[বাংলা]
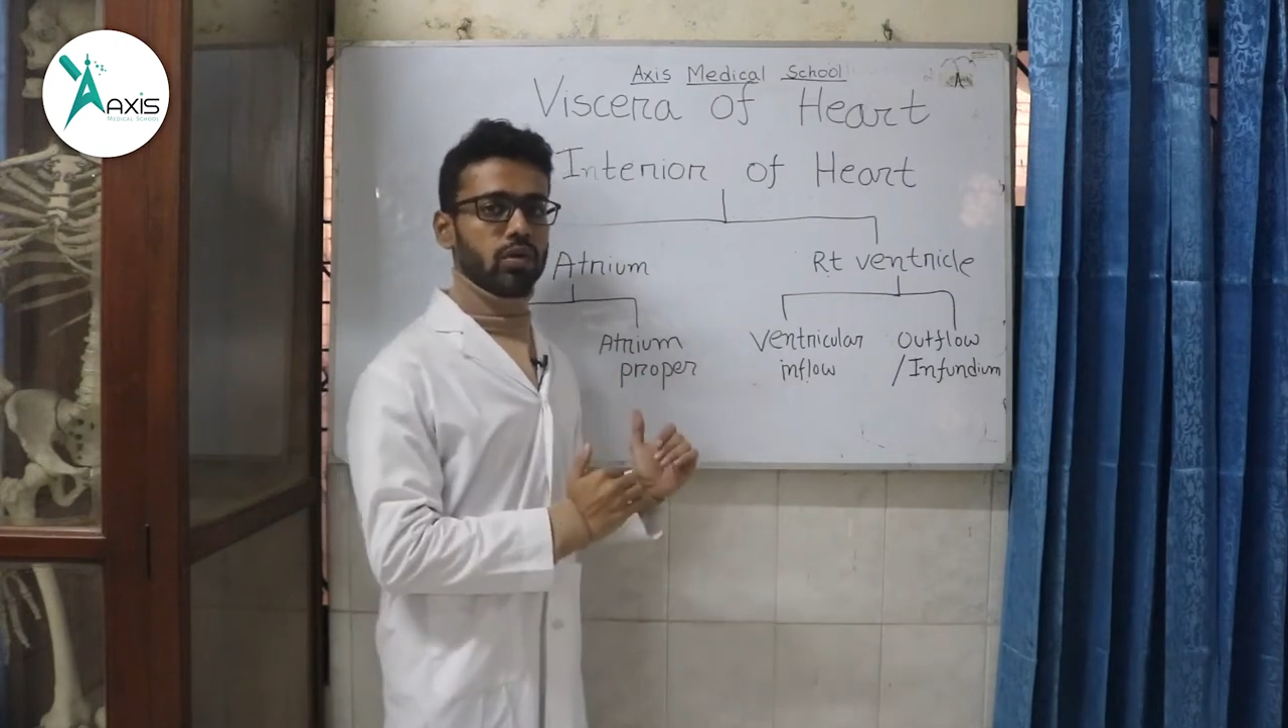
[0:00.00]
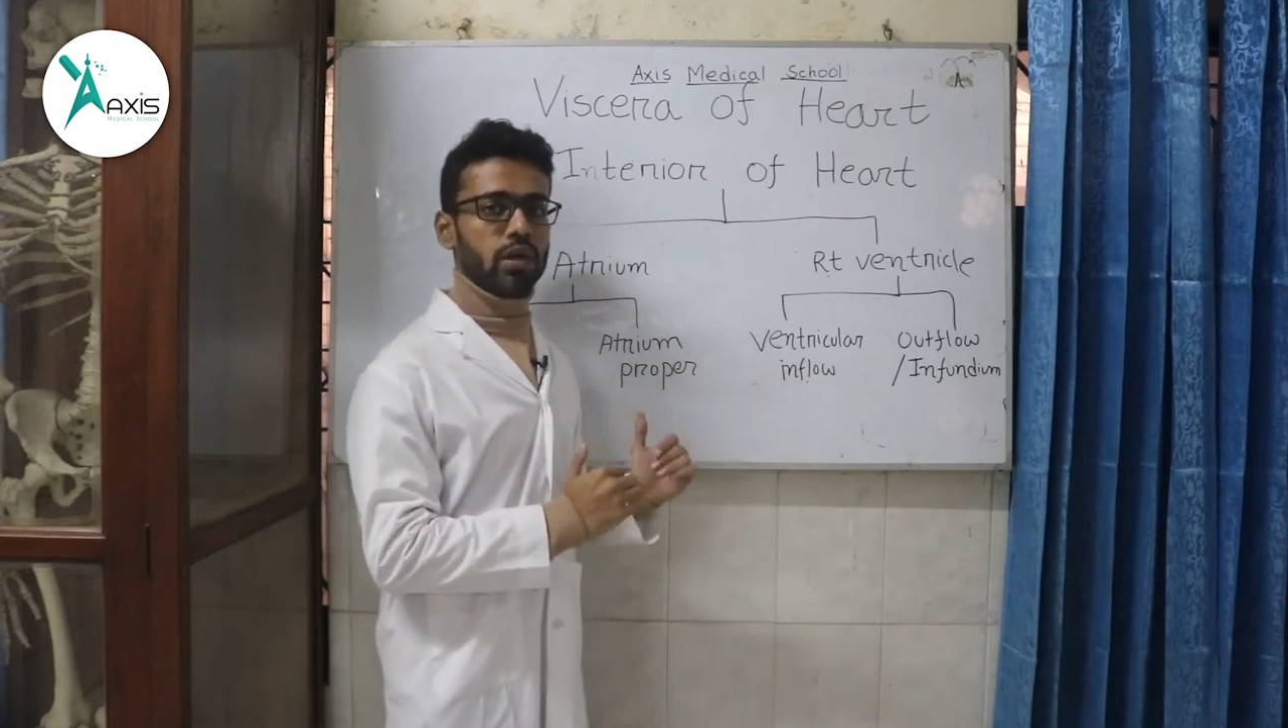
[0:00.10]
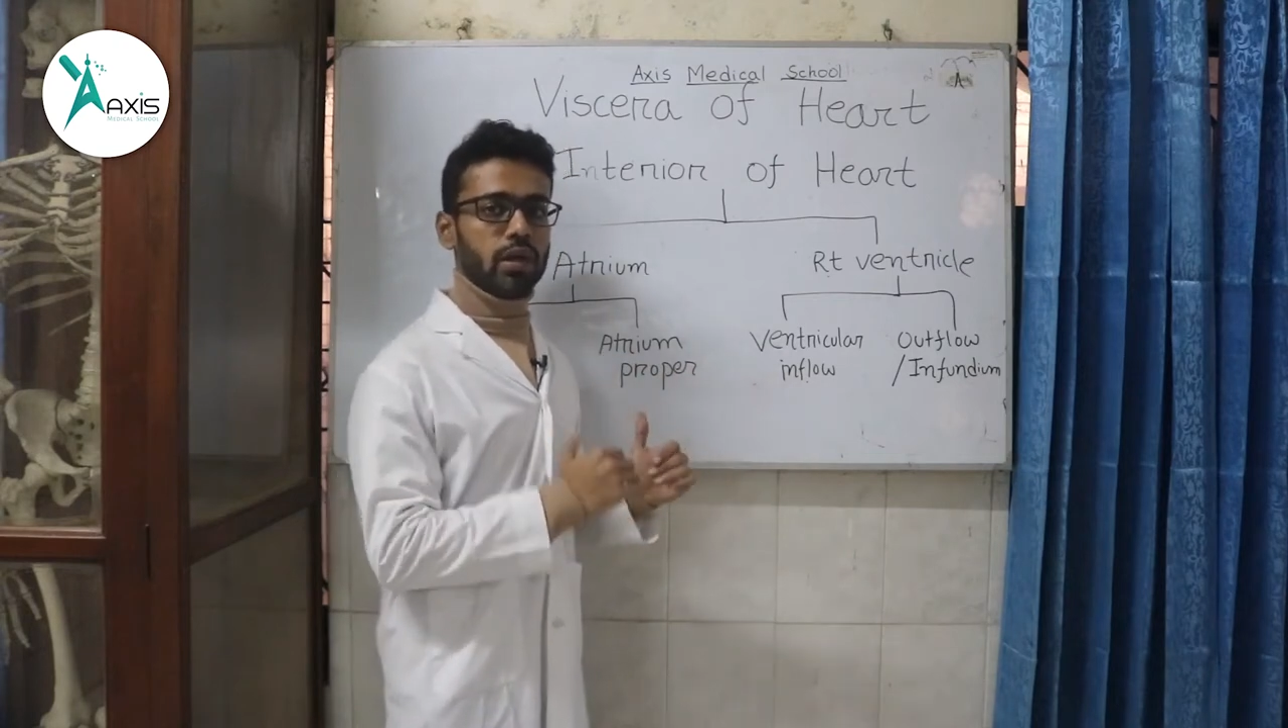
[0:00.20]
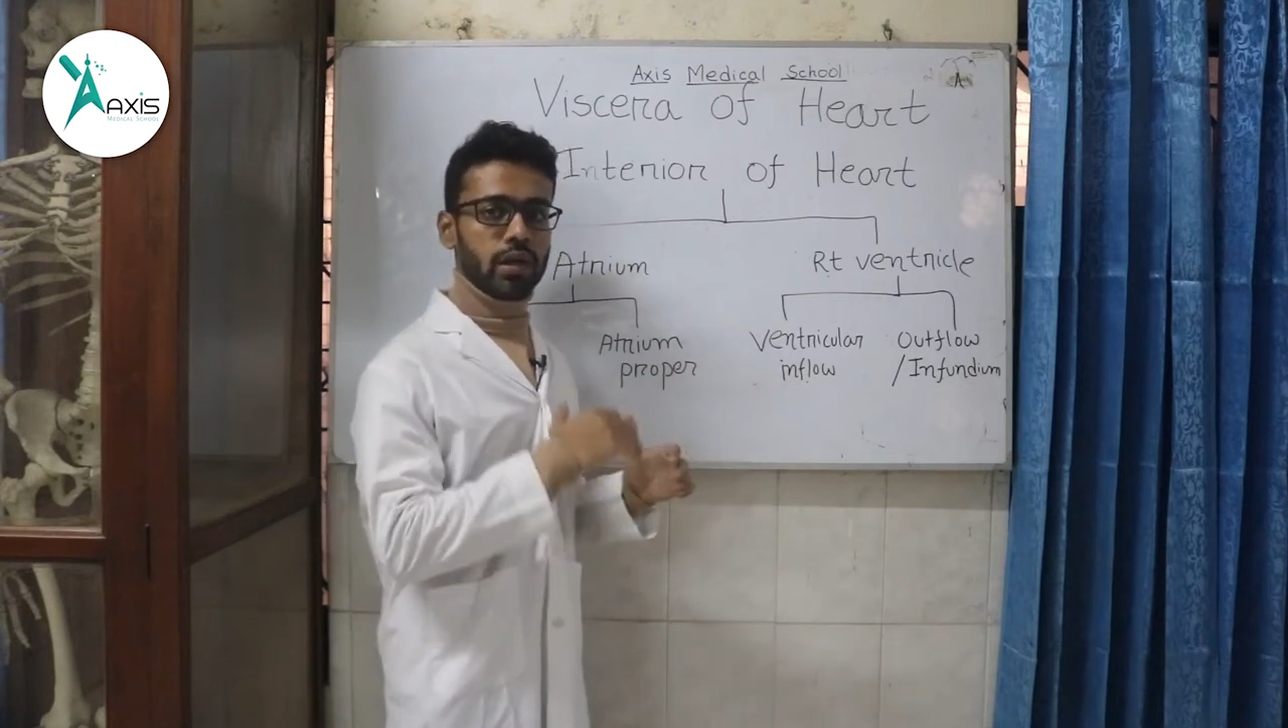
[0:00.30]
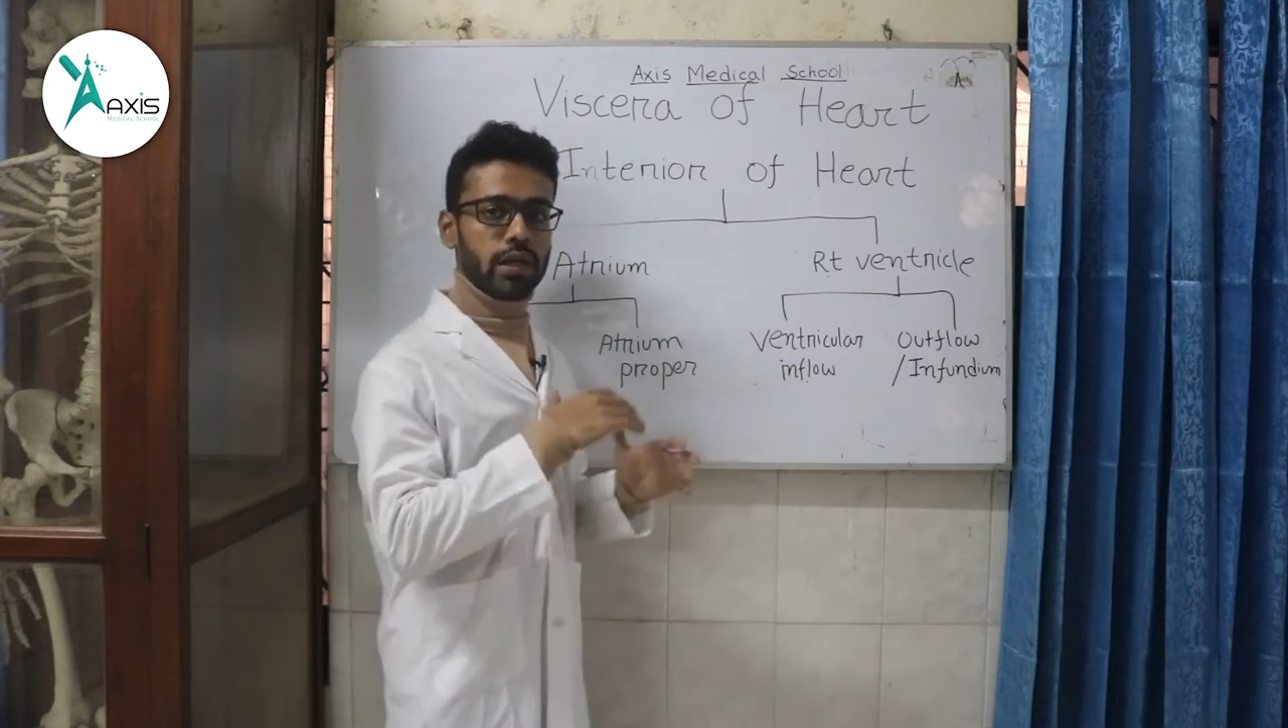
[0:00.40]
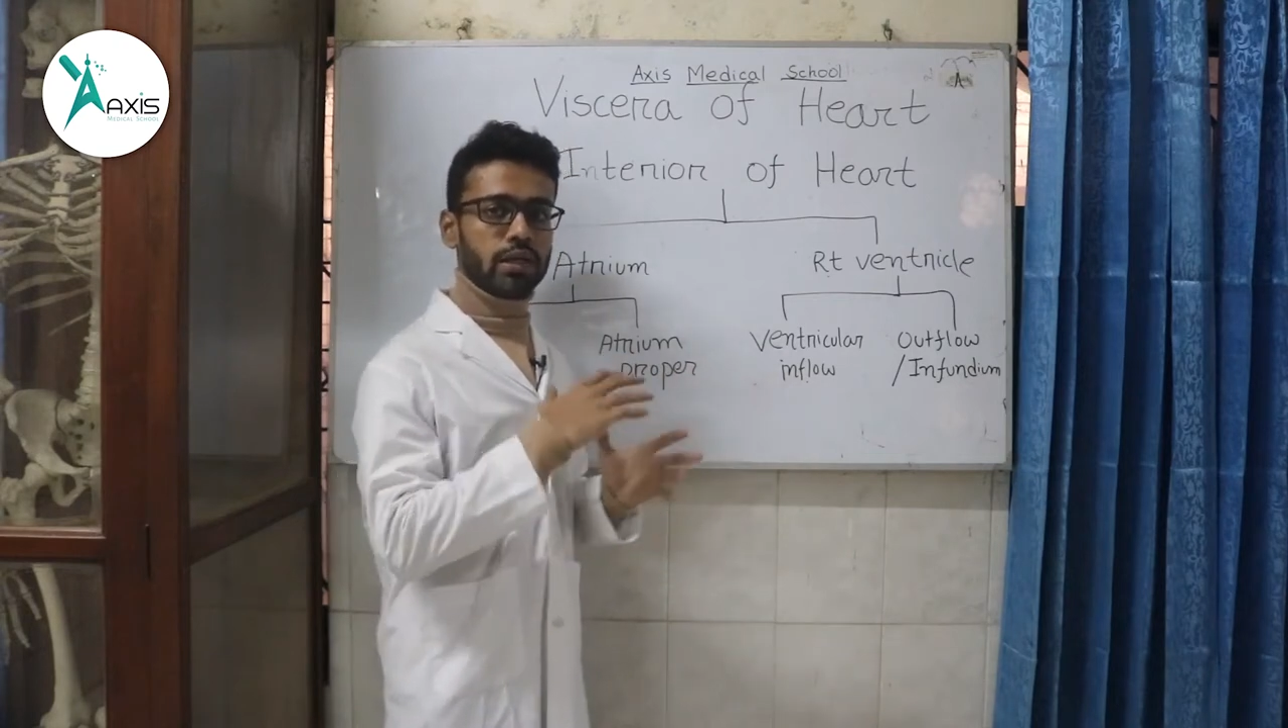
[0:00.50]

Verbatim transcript: মধ্যে